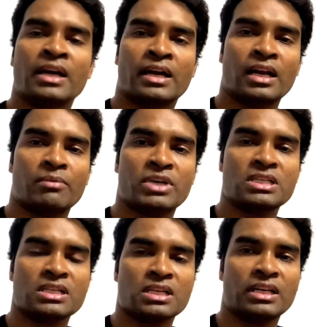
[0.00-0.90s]
रेलवे
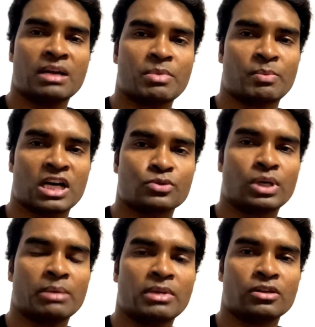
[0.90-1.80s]
स्टेशन यहीं पे पास
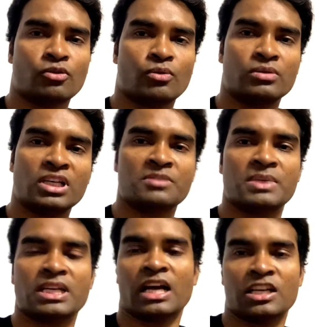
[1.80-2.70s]
वाले में तो दस
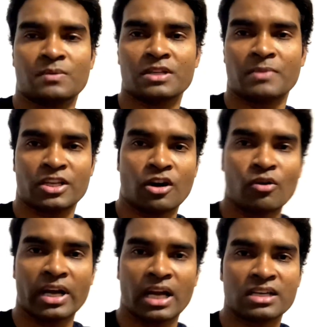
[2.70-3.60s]
बजे के आसपास मैं
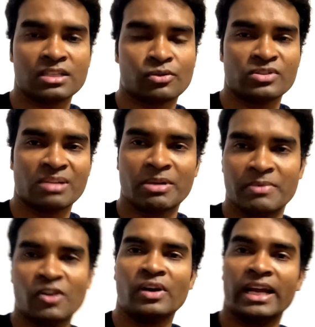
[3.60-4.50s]
जाऊँगा यहाँ से लूसा बेबी
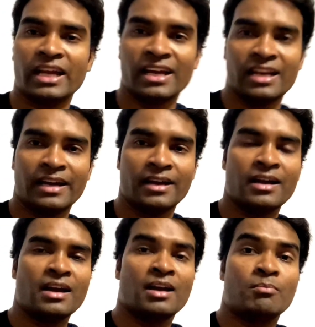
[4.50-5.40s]
को लेने के लिए
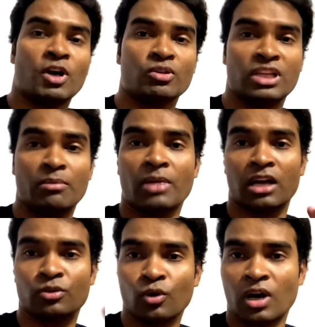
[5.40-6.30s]
बहुत दिन बाद
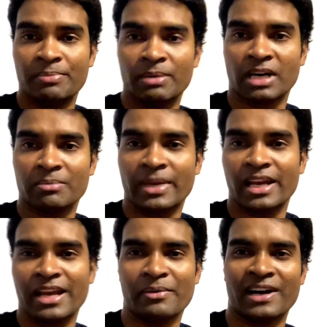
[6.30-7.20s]
दो हफ्ते बाद
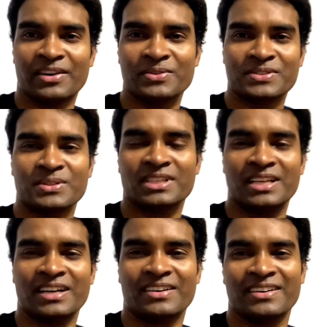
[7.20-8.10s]
मिलने वाला हूँ सोच रहे
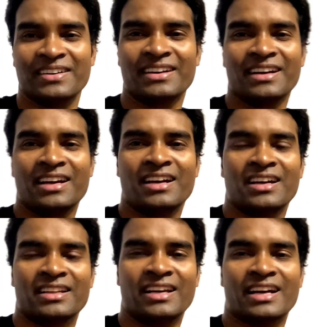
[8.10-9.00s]
हो
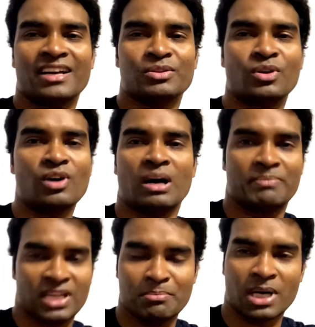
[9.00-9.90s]
देख रहे हो दो
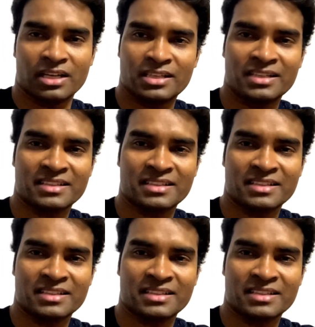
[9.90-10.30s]
हफ्ते बाद